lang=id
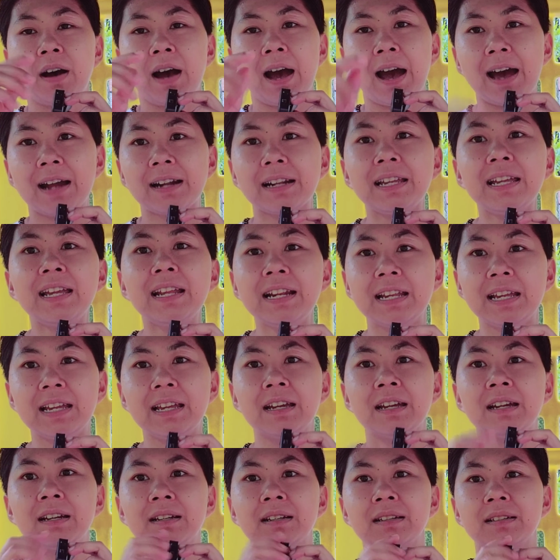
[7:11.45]
hari
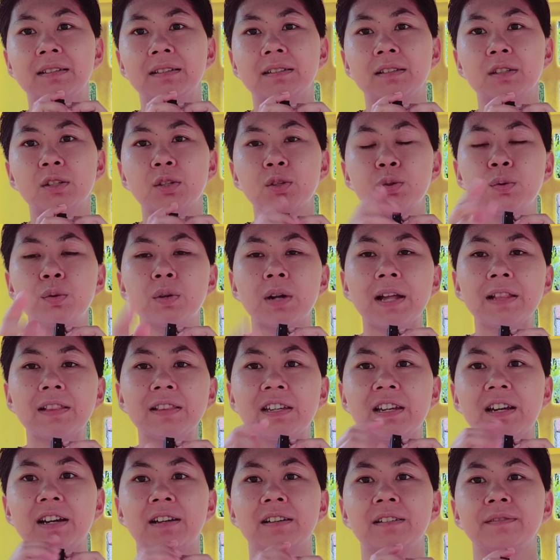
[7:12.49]
ini
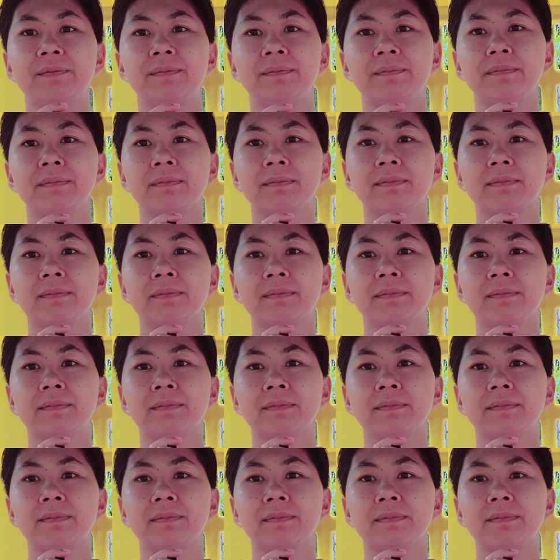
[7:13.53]
suratnya